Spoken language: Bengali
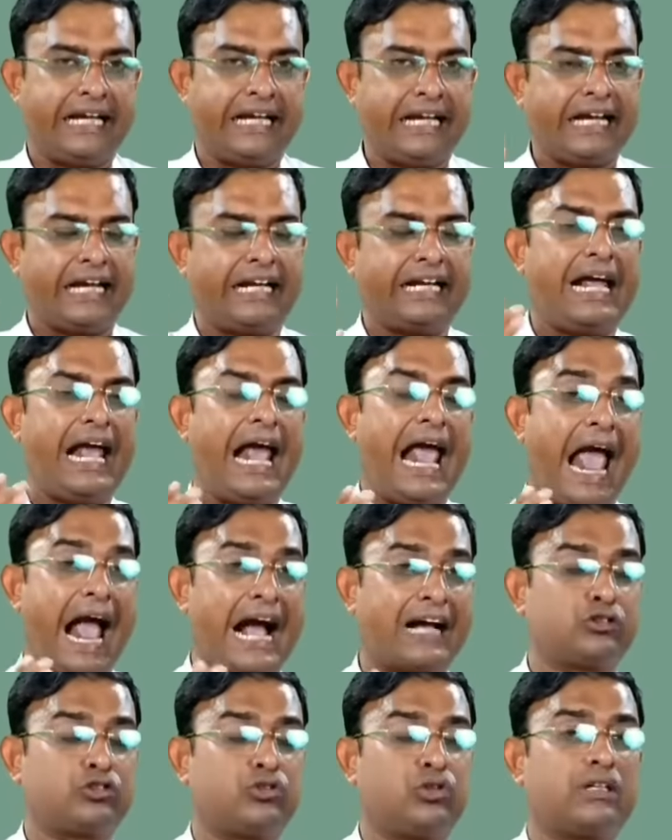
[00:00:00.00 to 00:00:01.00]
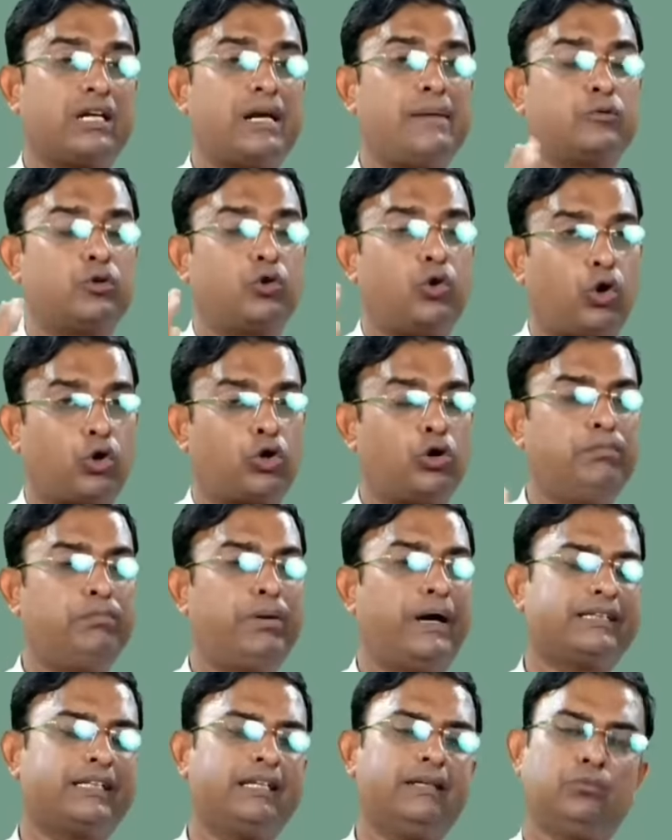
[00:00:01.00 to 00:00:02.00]
সেখানে একশো গ্রাম
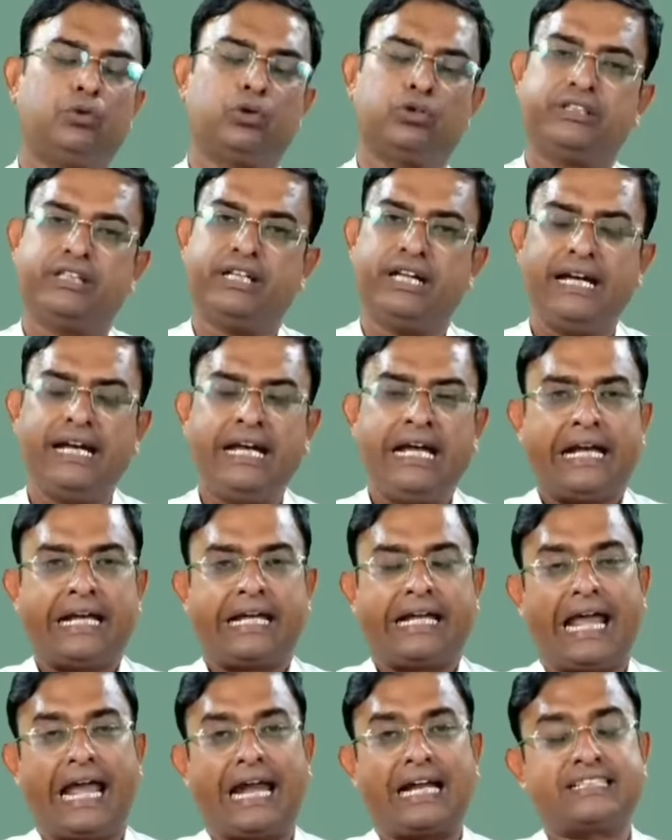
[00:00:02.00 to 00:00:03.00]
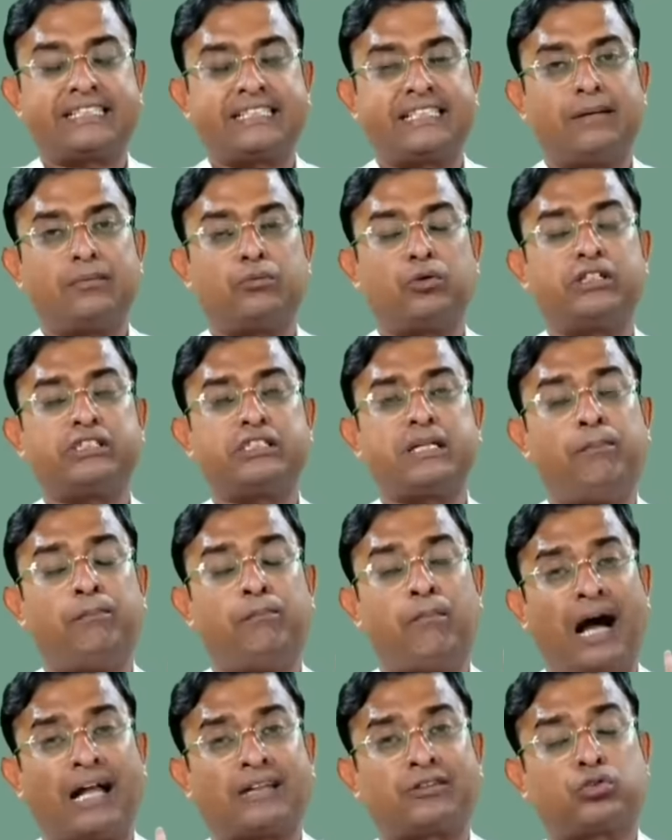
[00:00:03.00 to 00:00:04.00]
গরম ভাতের মধ্যে ক্যালসিয়াম রয়েছে
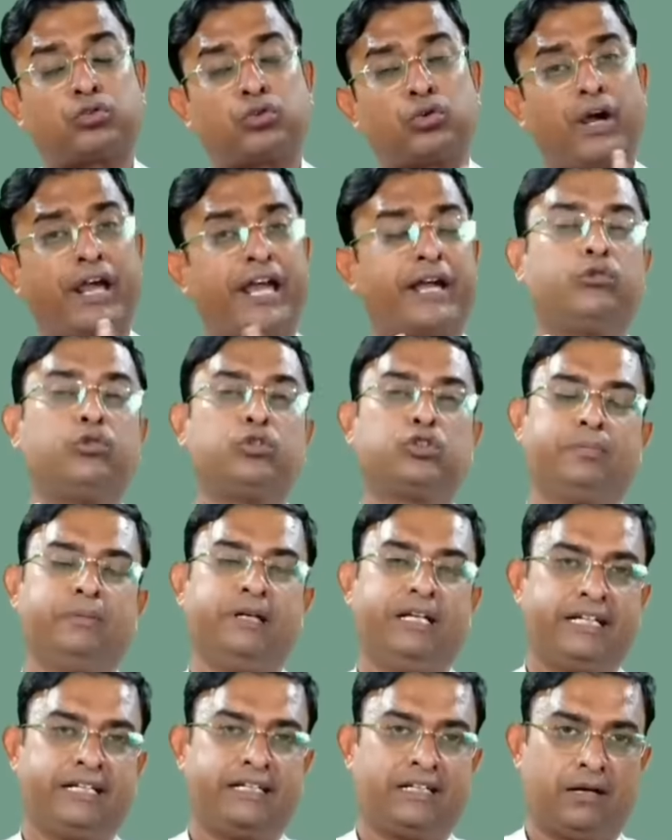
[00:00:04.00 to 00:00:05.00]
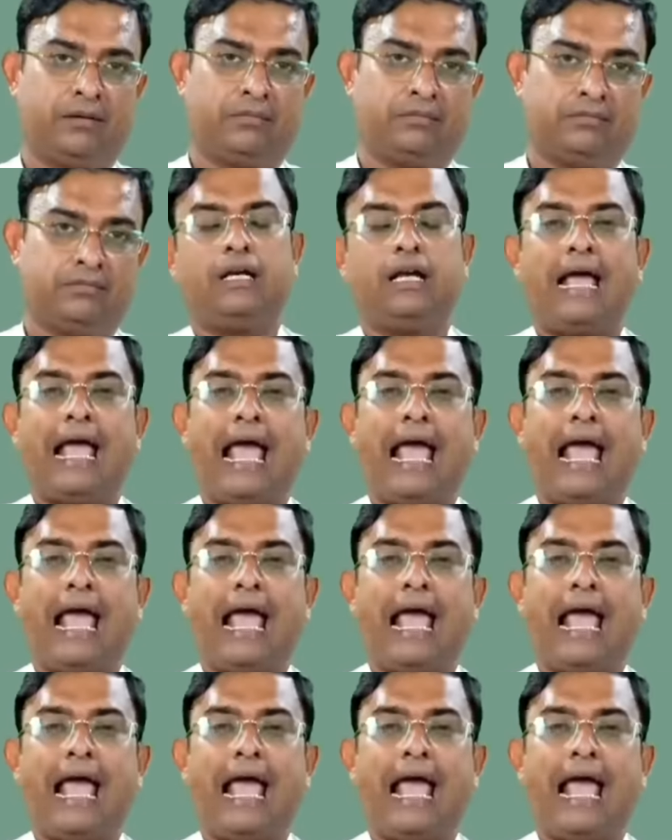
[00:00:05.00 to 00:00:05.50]
মাত্র একুশ মিলিগ্রাম